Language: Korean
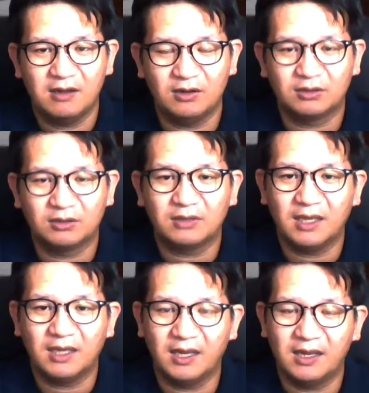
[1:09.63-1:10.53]

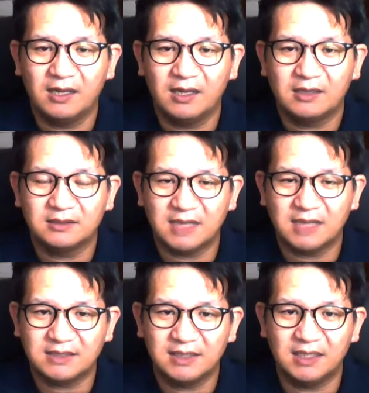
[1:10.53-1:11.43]
어떻게 그
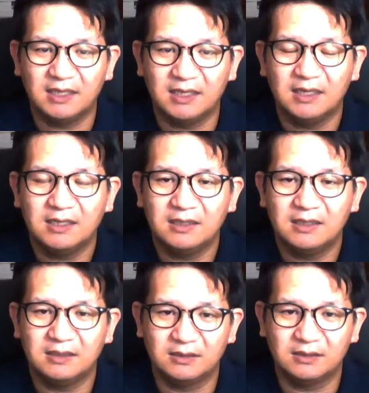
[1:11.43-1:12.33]
자신의
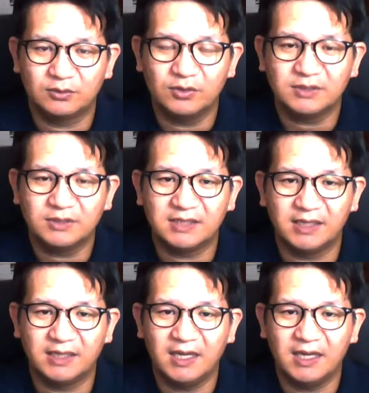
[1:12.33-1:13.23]
어,
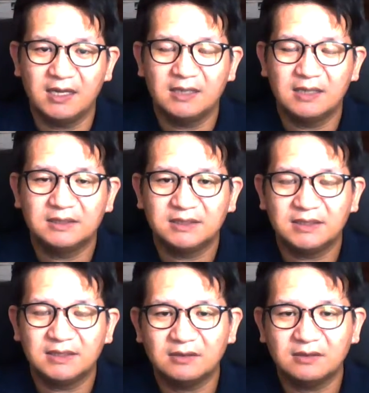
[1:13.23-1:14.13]
동역자들에게
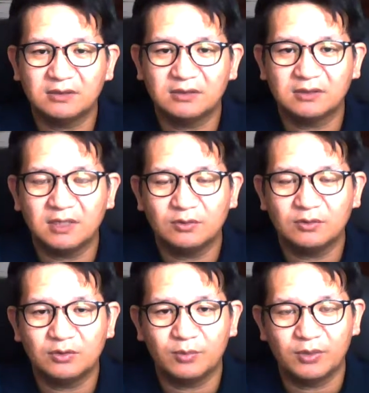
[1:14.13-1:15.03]
신앙적
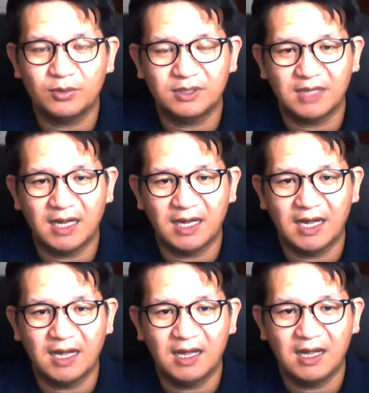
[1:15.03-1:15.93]
태도를 보이는가
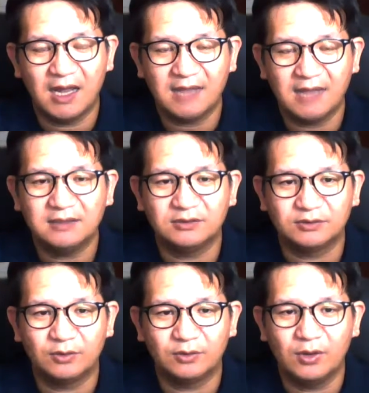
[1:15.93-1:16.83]
하는
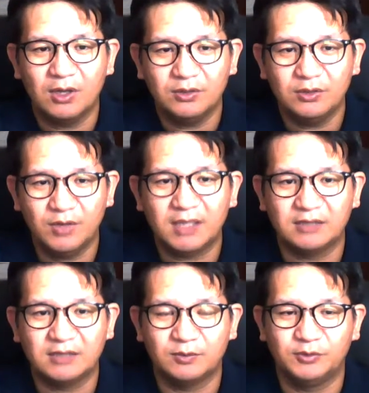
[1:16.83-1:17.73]
것으로
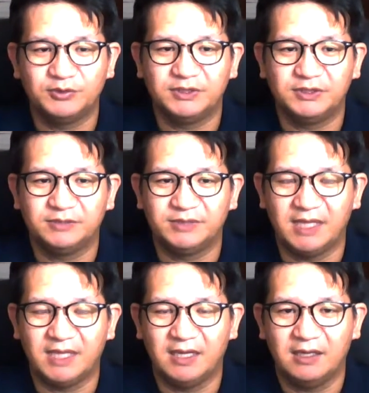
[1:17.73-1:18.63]
요약해서 볼 수
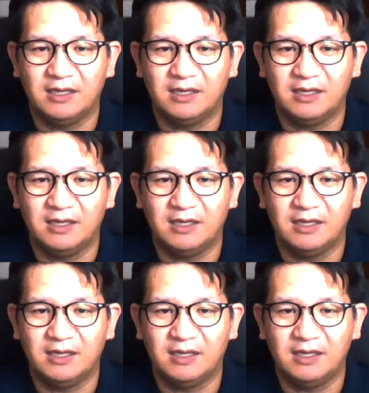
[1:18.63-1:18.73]
있습니다.